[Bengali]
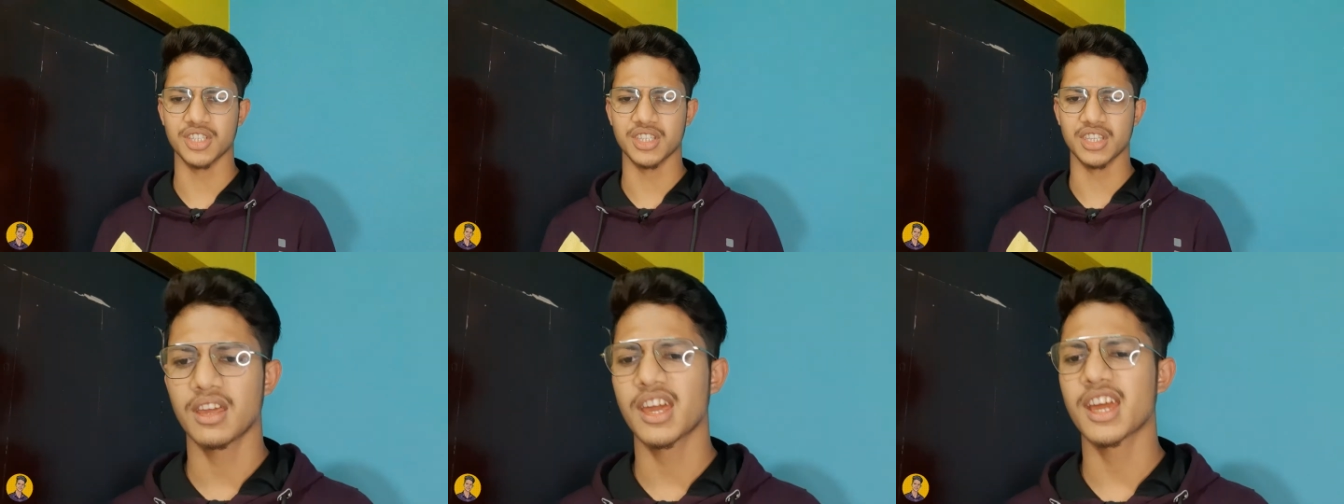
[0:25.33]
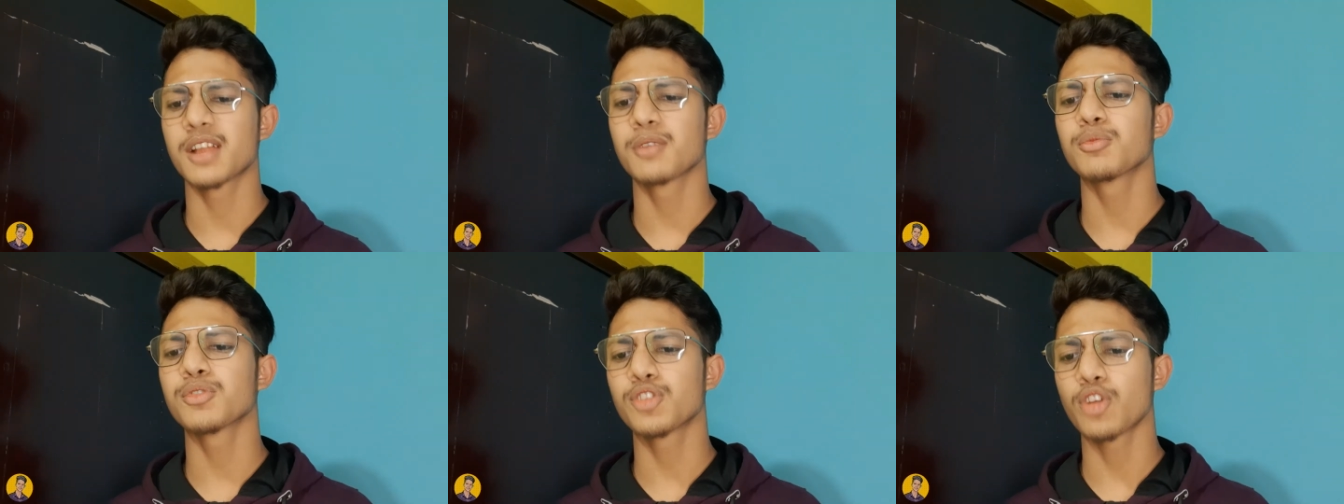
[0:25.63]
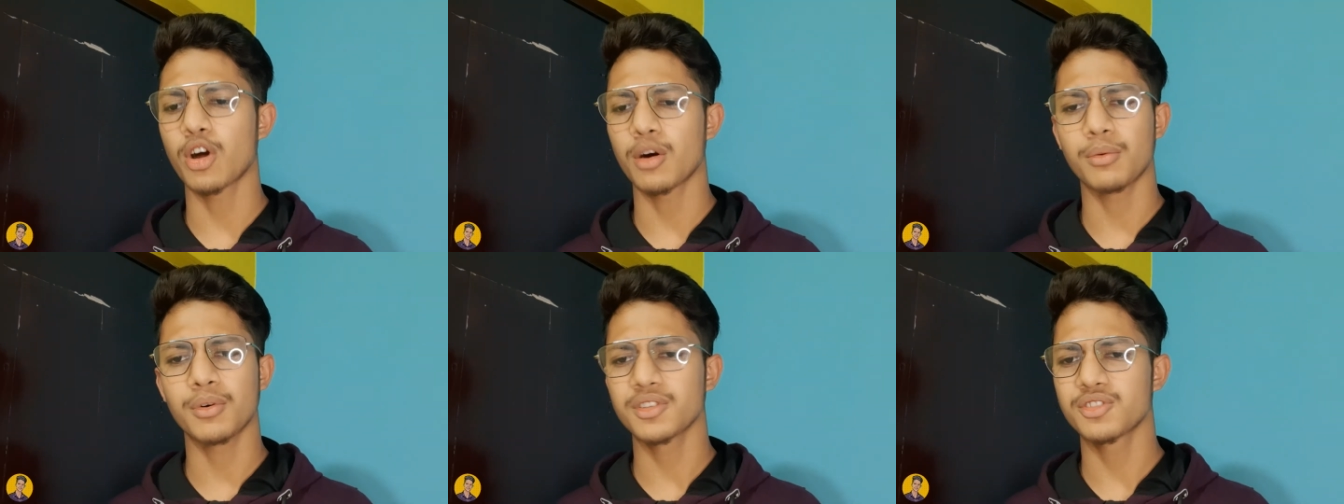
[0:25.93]
জিনিস এর
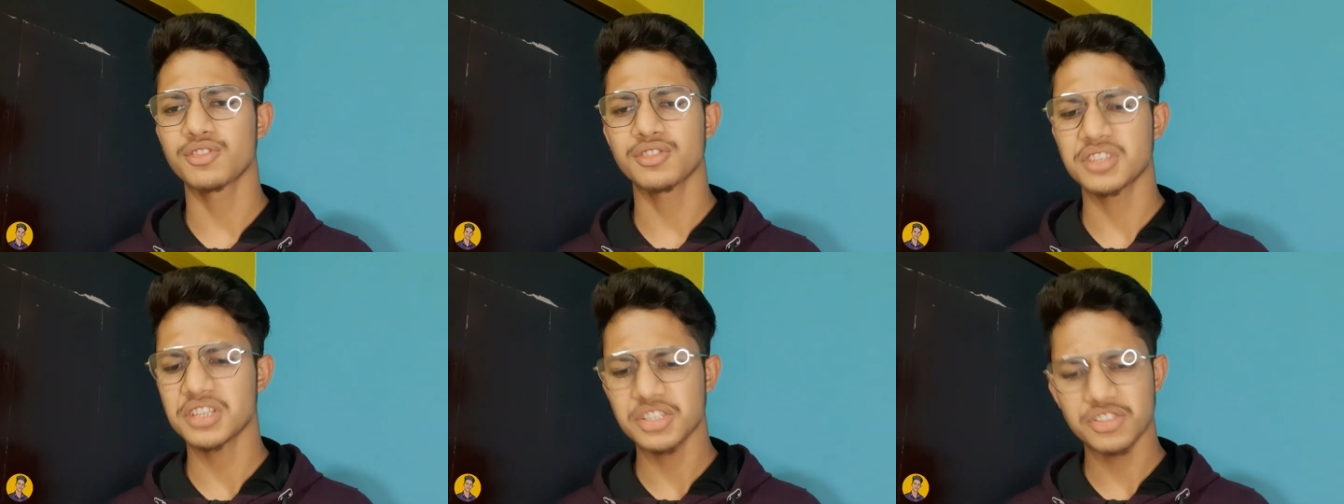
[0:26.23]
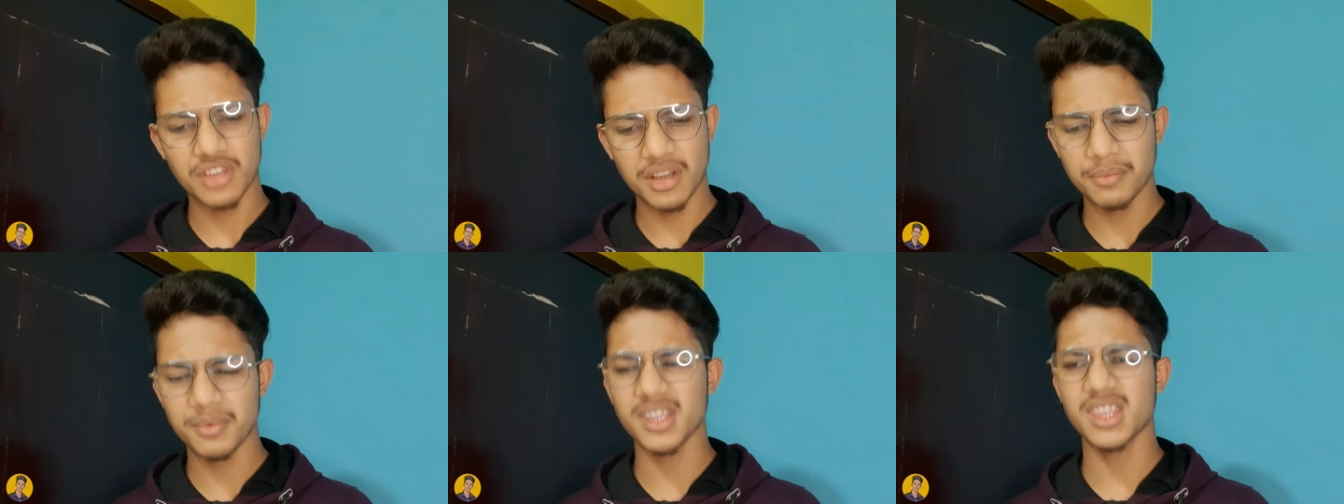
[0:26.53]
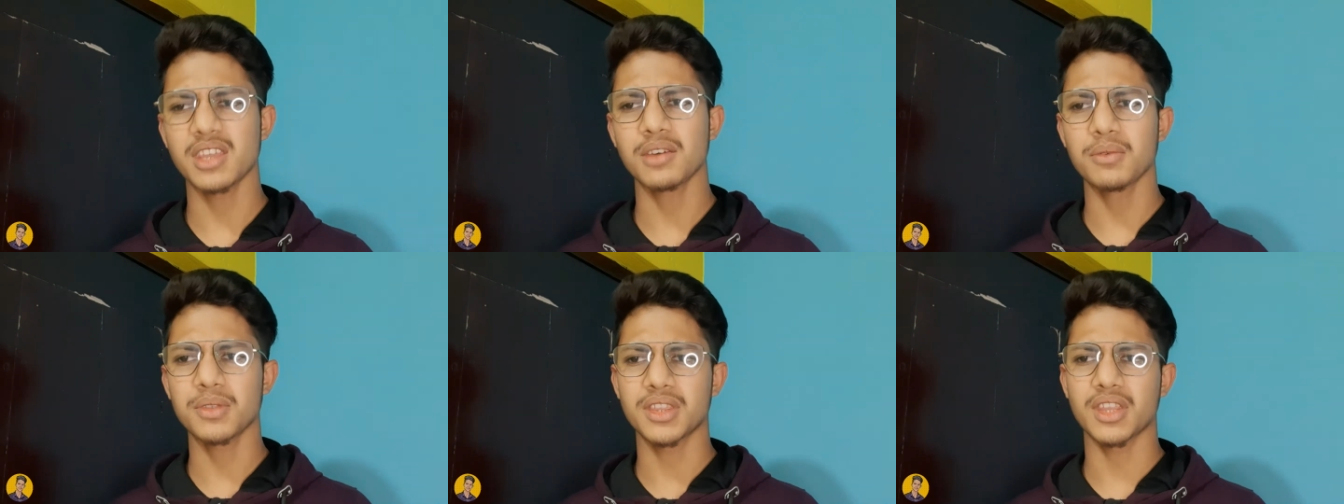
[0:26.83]
মতো অভদ্র জিনিসটা
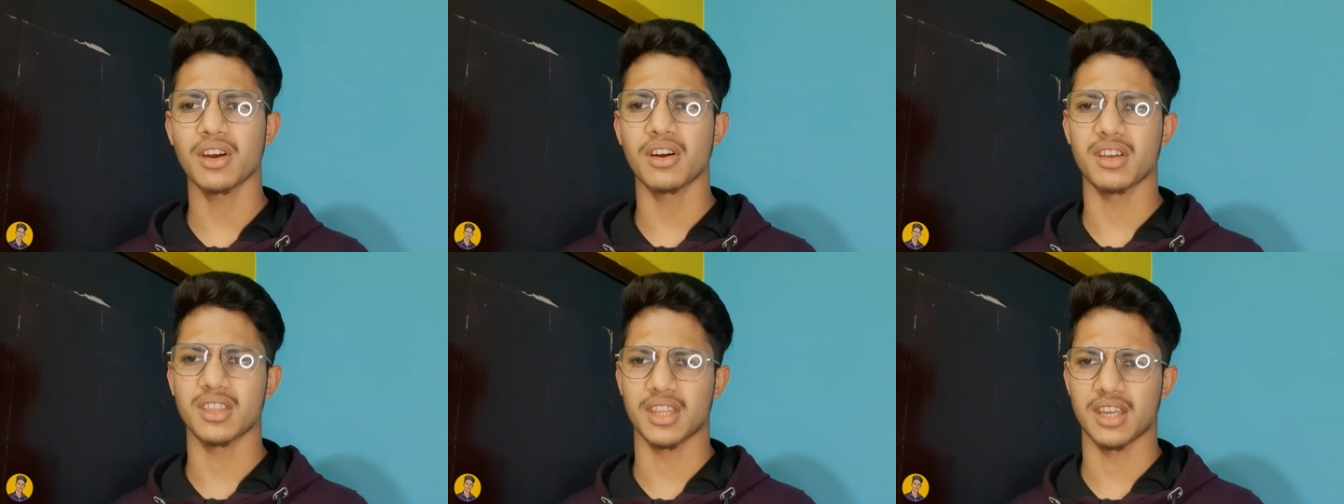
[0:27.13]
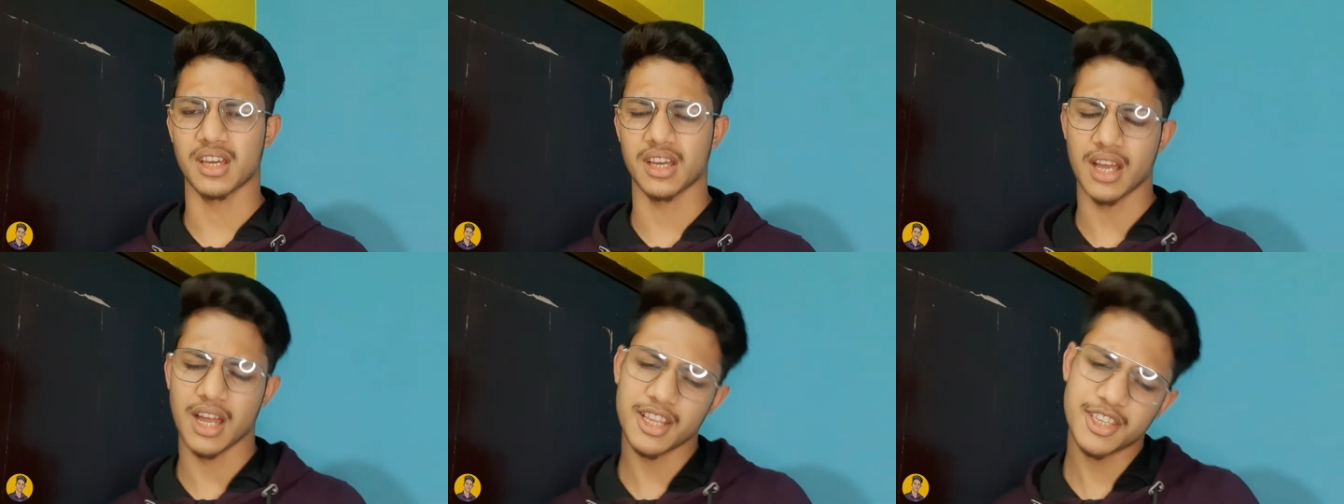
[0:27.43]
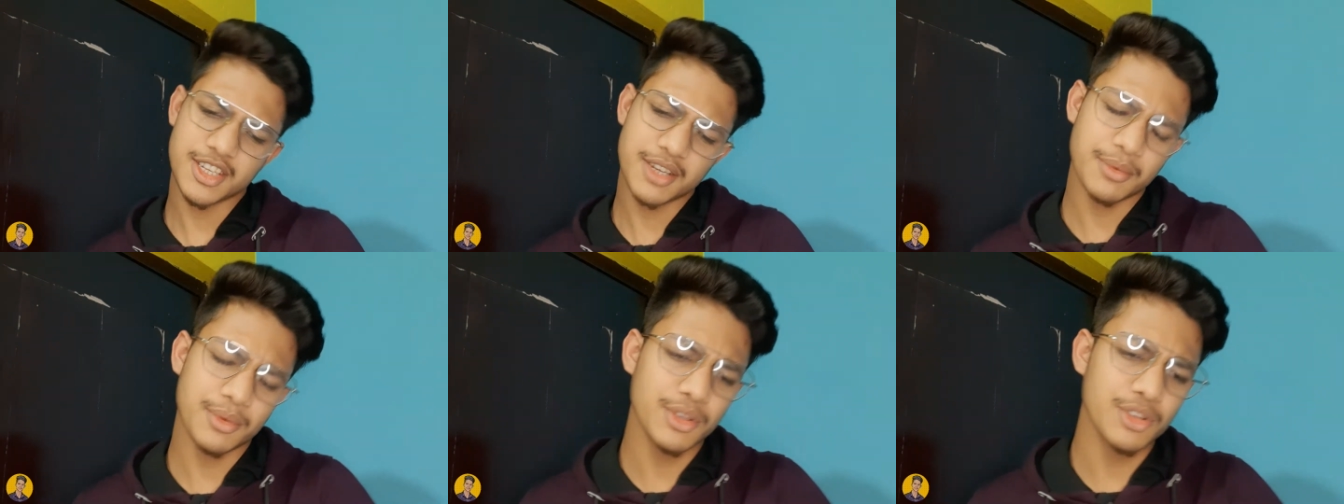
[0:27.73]
পৃথিবীতে হয় না
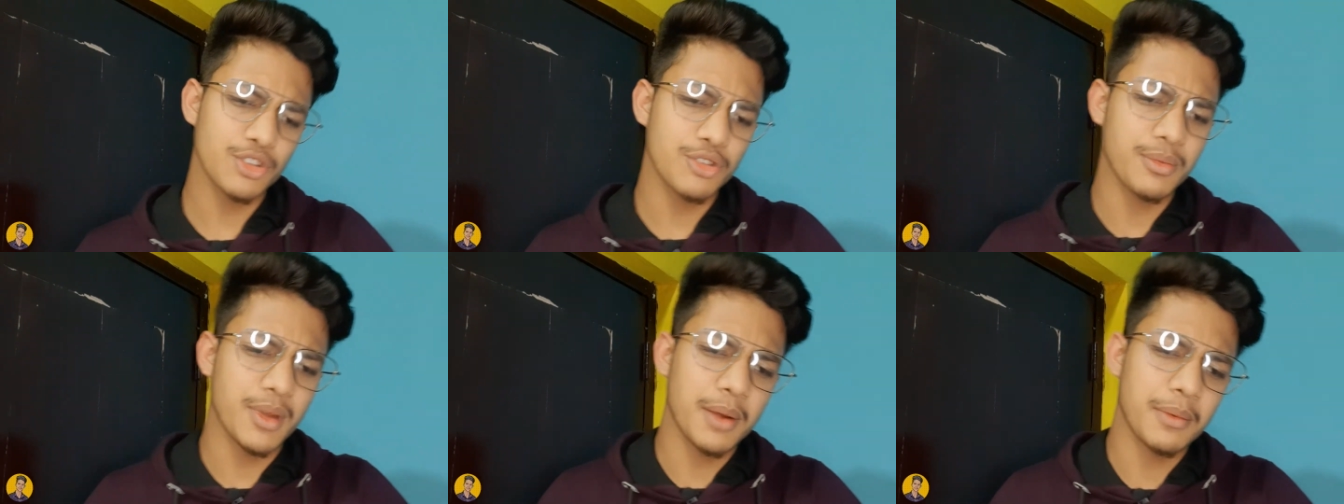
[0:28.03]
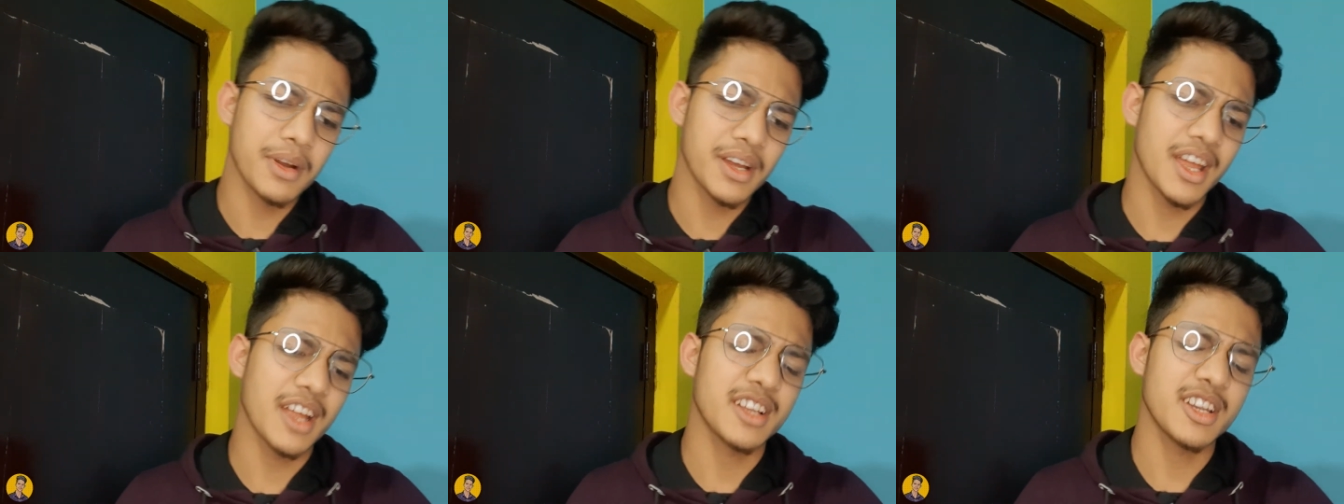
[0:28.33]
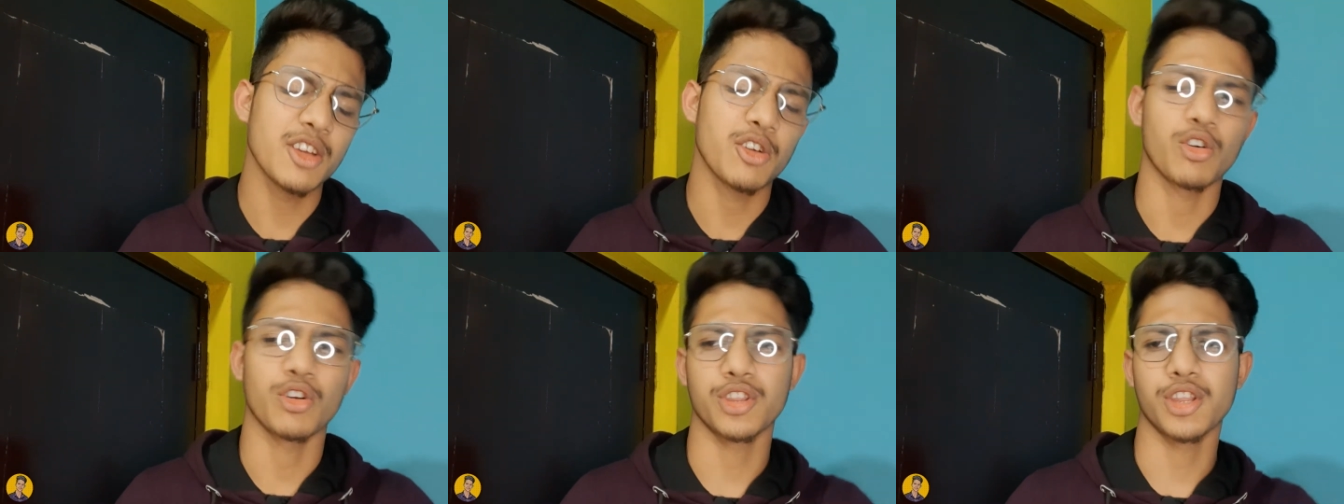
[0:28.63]
আচ্ছা বন্ধু তুমি আমাকে
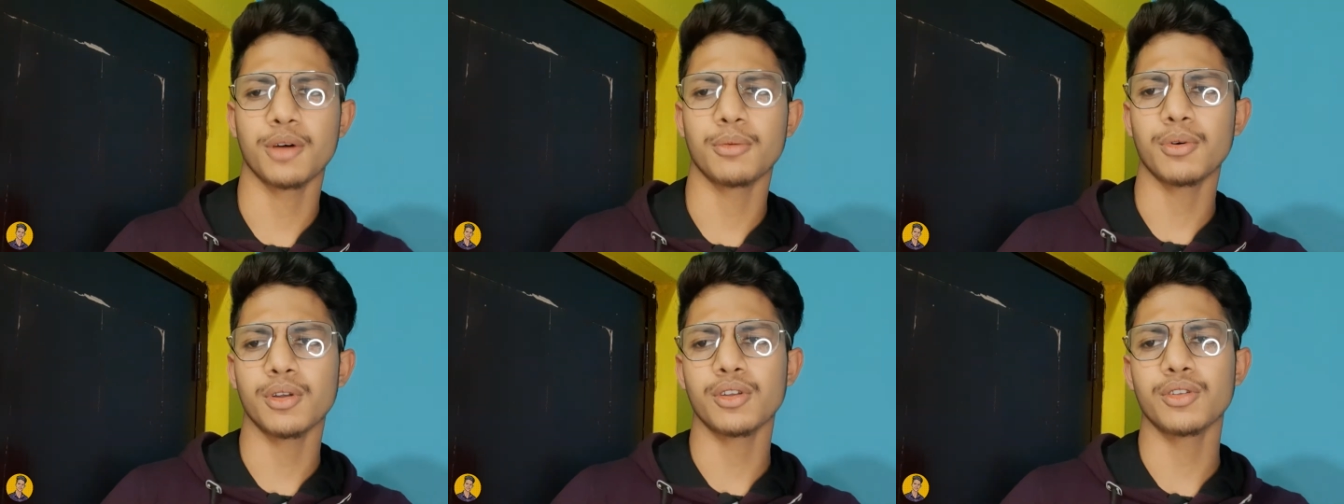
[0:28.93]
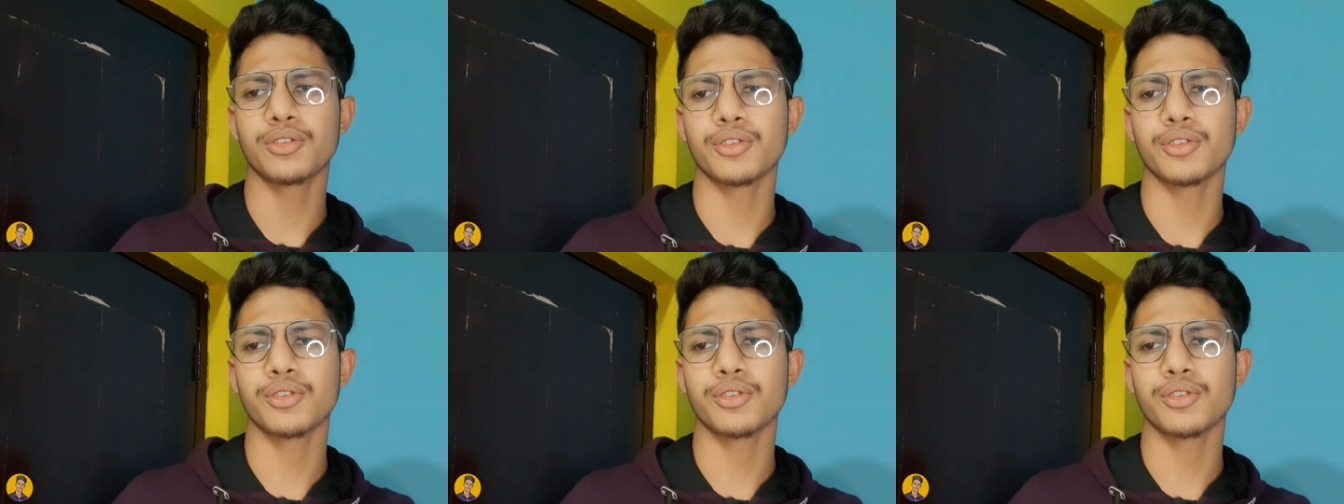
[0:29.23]
একটা কথা বলো